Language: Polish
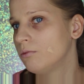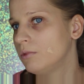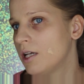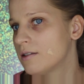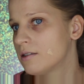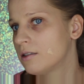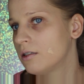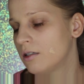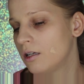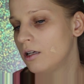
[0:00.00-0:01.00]
Jest,
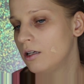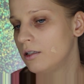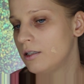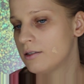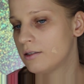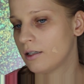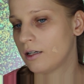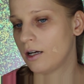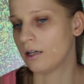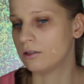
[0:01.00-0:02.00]
jest
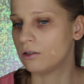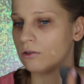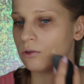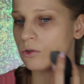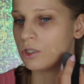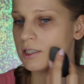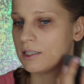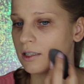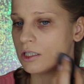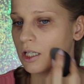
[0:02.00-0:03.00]
taka no, różnica,
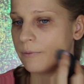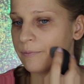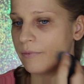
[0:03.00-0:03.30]
także